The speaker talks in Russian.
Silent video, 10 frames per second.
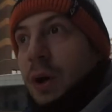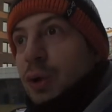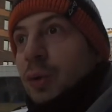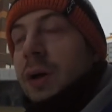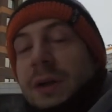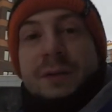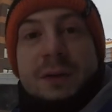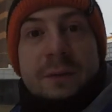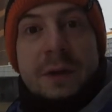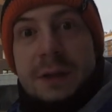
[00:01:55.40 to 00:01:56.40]
покажу, как это
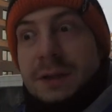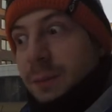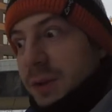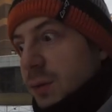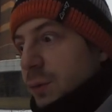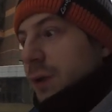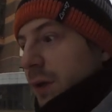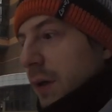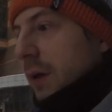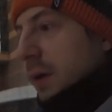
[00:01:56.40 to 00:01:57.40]
все выглядит, по
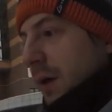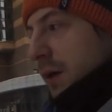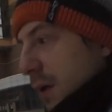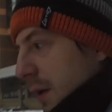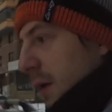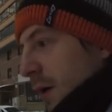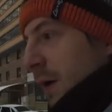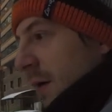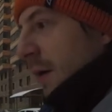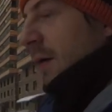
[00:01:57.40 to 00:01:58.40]
сути. Как,
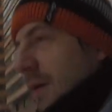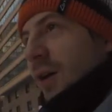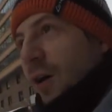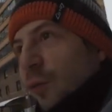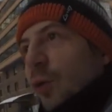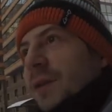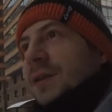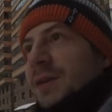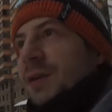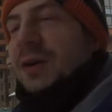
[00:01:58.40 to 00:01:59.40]
каково
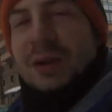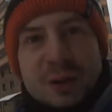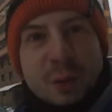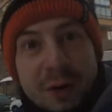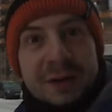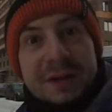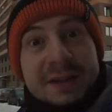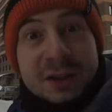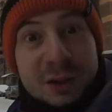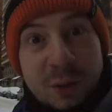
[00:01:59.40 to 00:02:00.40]
это, что это и
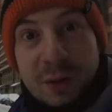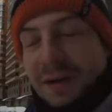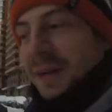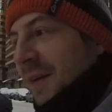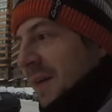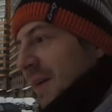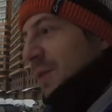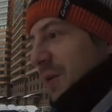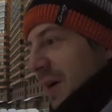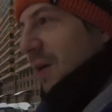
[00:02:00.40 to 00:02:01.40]
за что.
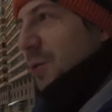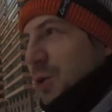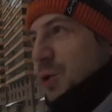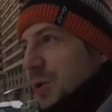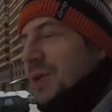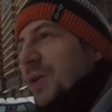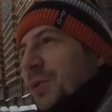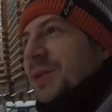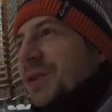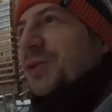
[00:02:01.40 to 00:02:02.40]
Ну, короче, что
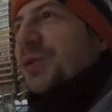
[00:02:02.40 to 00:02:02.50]
делаю и за